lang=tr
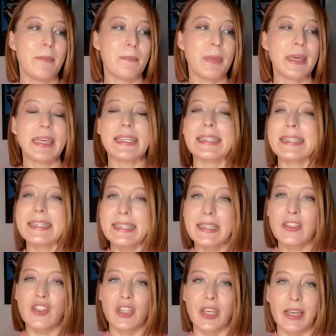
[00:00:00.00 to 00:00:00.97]
Peki
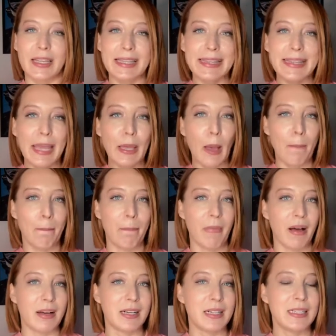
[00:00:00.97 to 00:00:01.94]
sizce ne
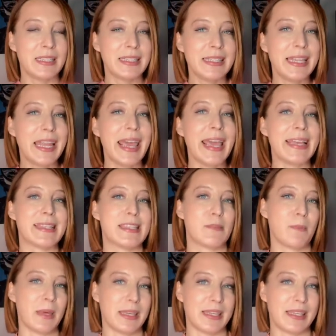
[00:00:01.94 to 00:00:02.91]
yapmak, ne
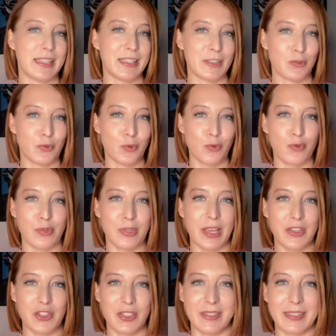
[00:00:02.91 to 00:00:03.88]
etmek
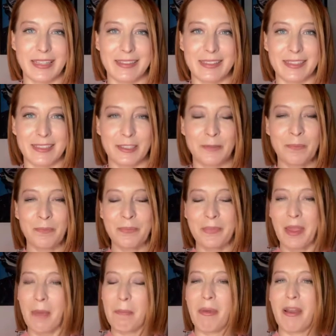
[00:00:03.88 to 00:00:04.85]
duygusal şiddettir?
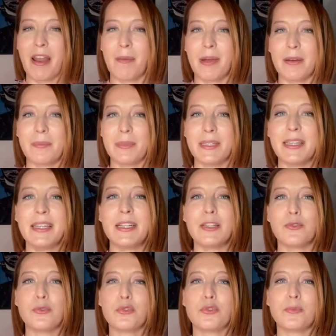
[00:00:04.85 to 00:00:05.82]
Hep beraber bir
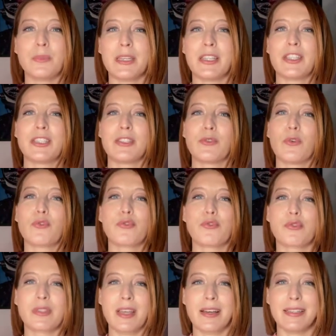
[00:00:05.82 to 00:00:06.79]
düşünmek için
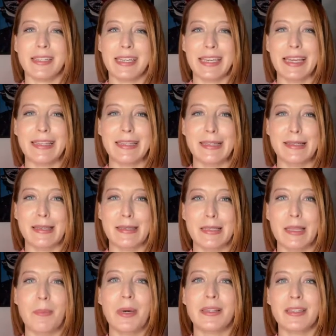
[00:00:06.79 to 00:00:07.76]
30 saniye kendinize
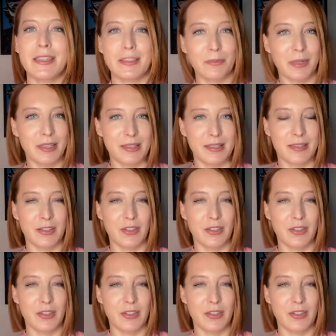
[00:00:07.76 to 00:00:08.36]
zaman ayırmanızı